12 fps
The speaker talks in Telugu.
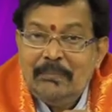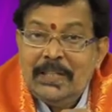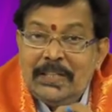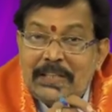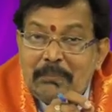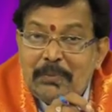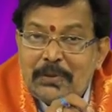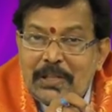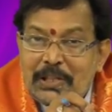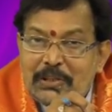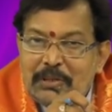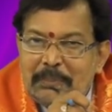మీ డబ్బు
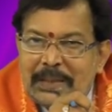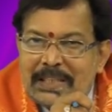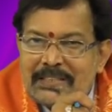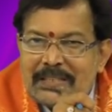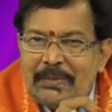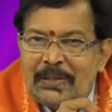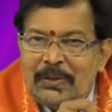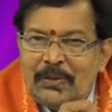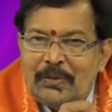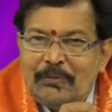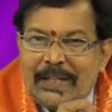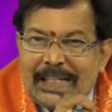ఖర్చు పెట్టే
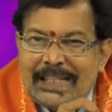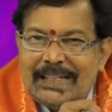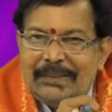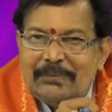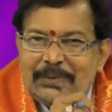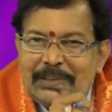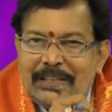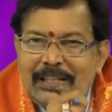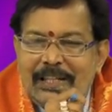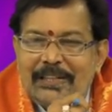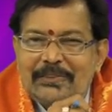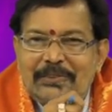సమయంలో వెనక ముందే
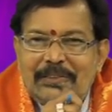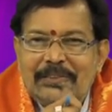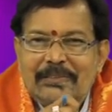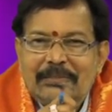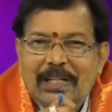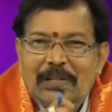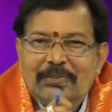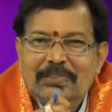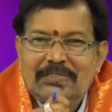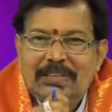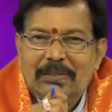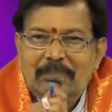ఆడుతూ
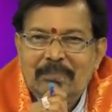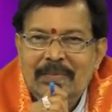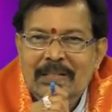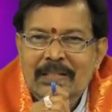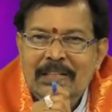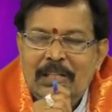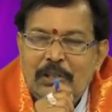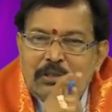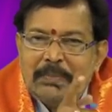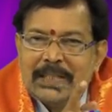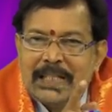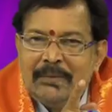ఆలోచిస్తారు
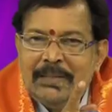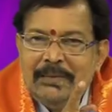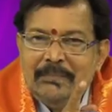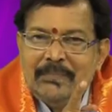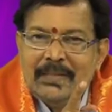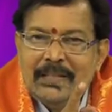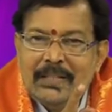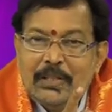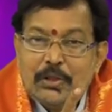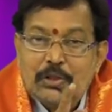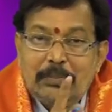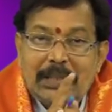ఖర్చు పెడదామా
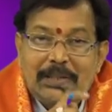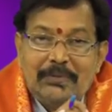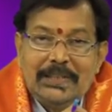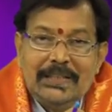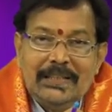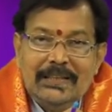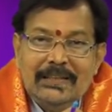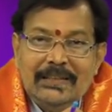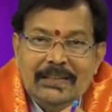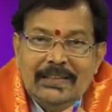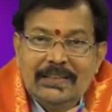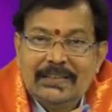ఖర్చు పెట్టవద్దా
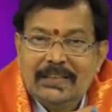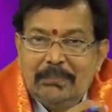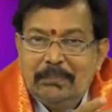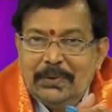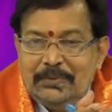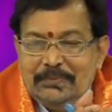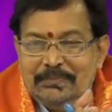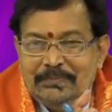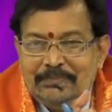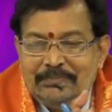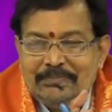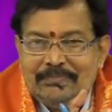తప్పదు
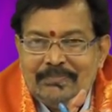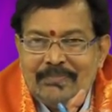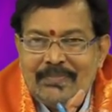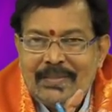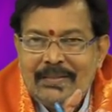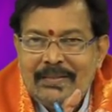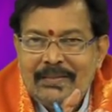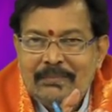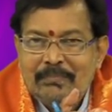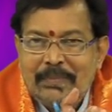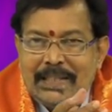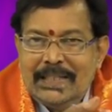
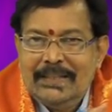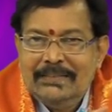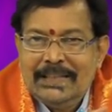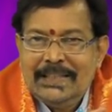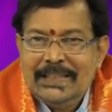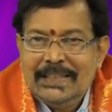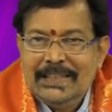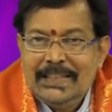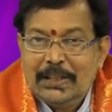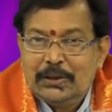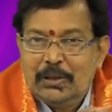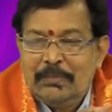పైగా ఏమిటంటే ఈ
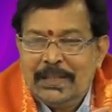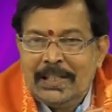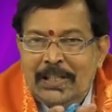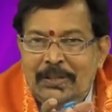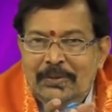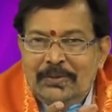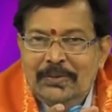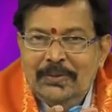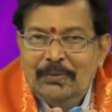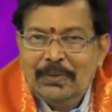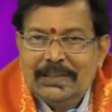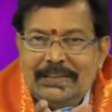అక్టోబర్ నెలలో
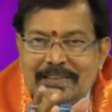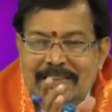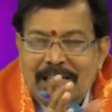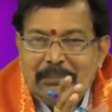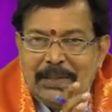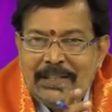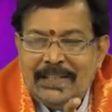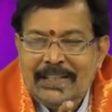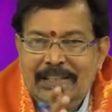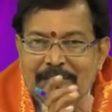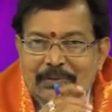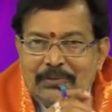ఒక దసరా
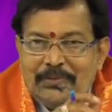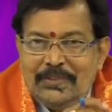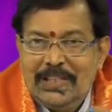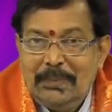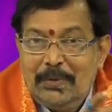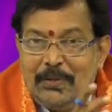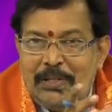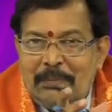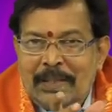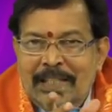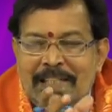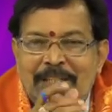పండగే కాదు దీపావళి
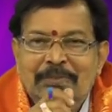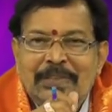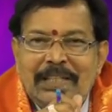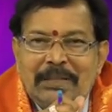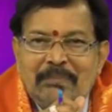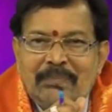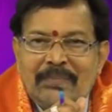పండగ ఉంది